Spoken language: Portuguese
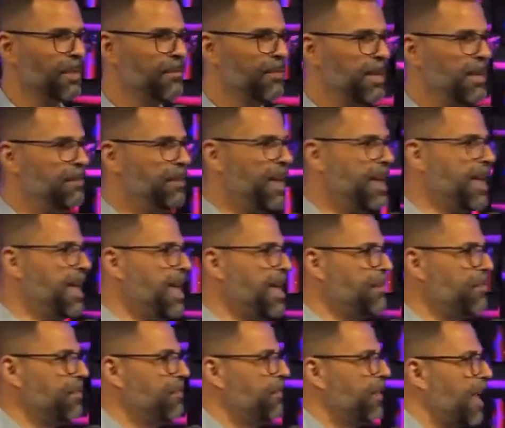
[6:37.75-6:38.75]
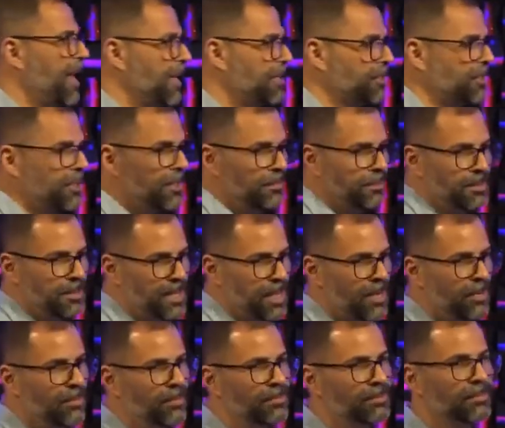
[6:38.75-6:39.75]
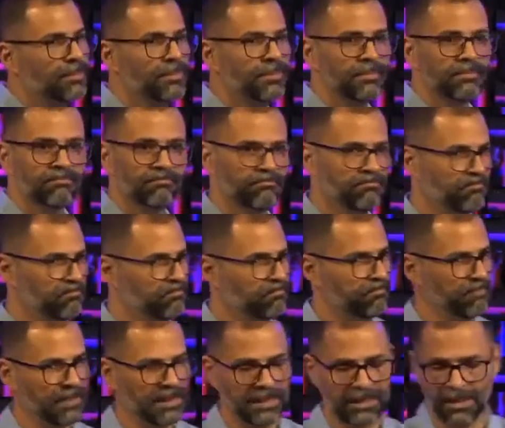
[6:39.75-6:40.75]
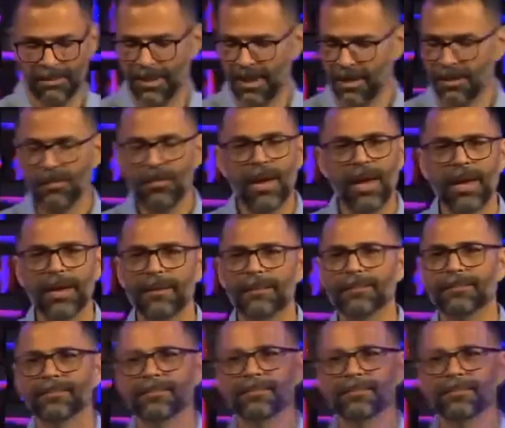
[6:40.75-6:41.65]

Vai levar rave, festa para o céu? Também não vai.